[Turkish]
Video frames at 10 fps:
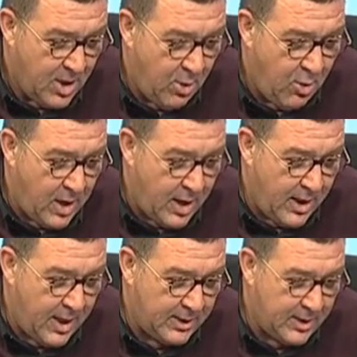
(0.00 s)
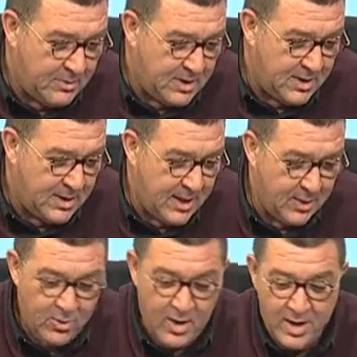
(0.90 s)
Okan Erdem size
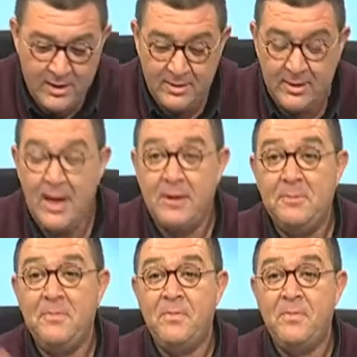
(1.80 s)
günaydınlar.